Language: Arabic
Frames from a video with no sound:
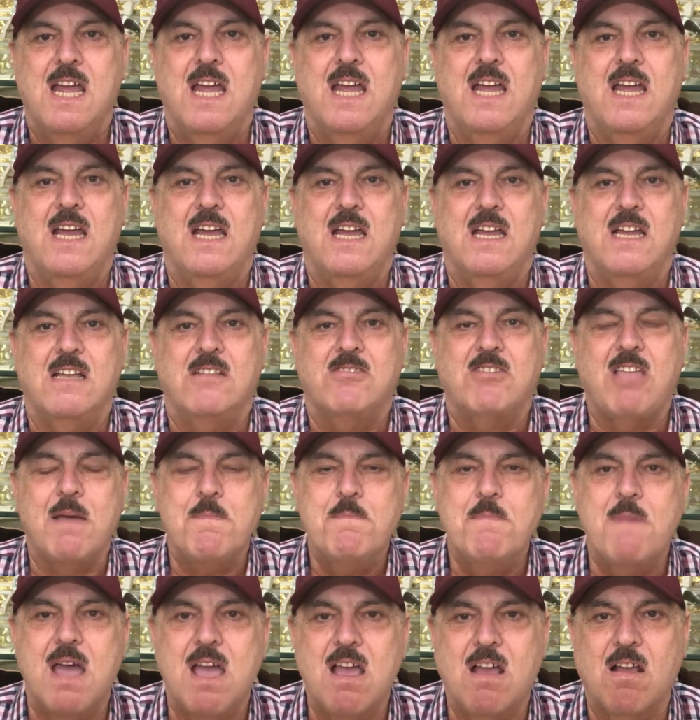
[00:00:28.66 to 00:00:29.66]
آه،
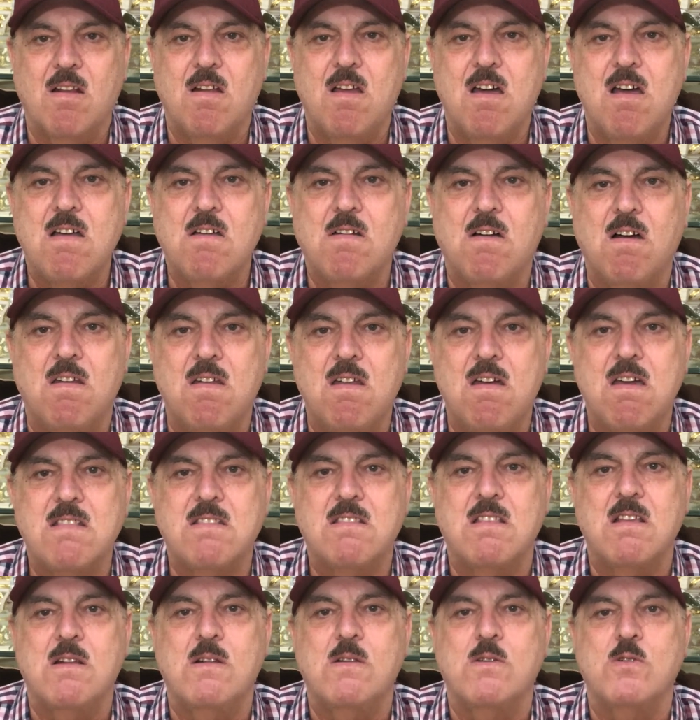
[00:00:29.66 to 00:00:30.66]
تم إغلاق
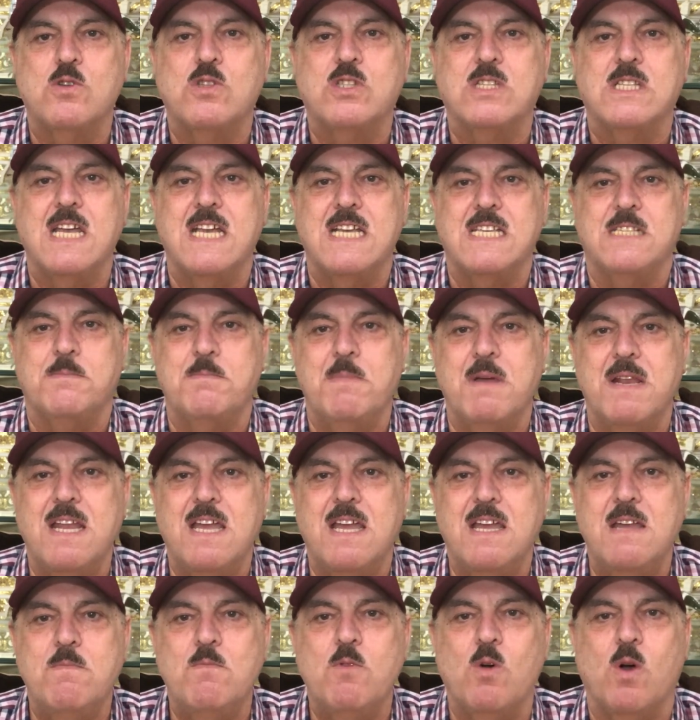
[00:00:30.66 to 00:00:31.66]
قناة الأستاذ
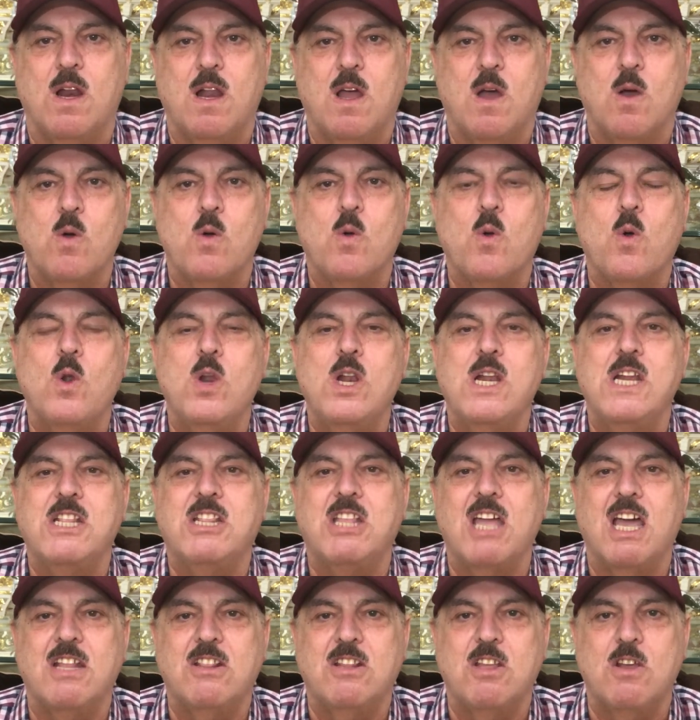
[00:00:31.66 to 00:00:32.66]
منعم وله كل
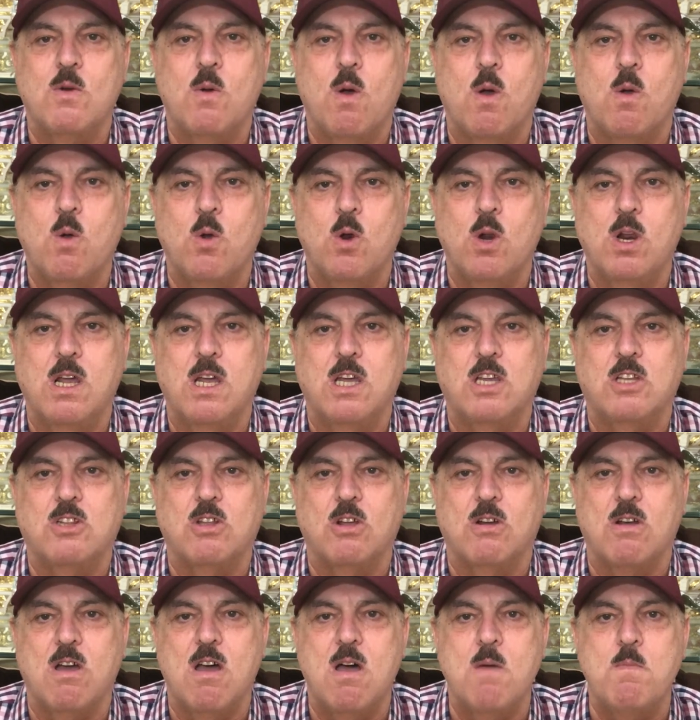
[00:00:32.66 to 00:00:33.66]
تقدير وكل
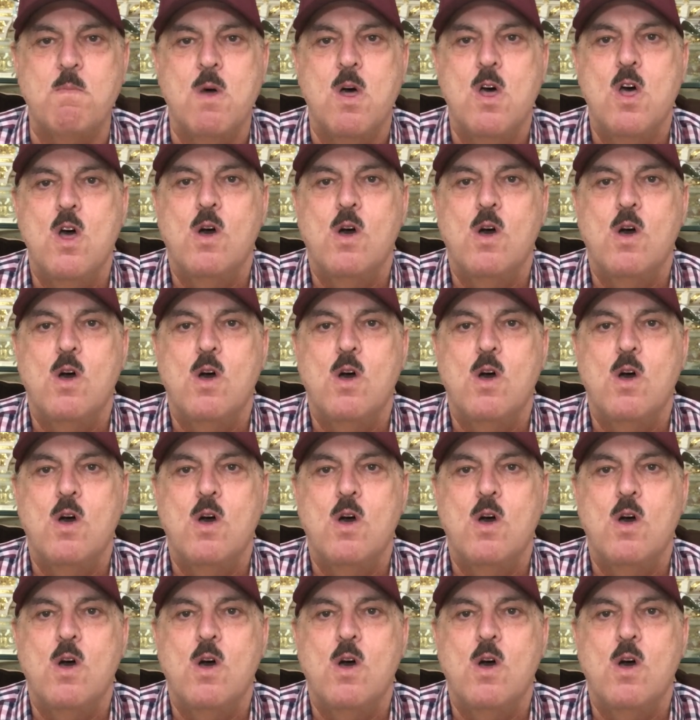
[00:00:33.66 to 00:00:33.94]
احترام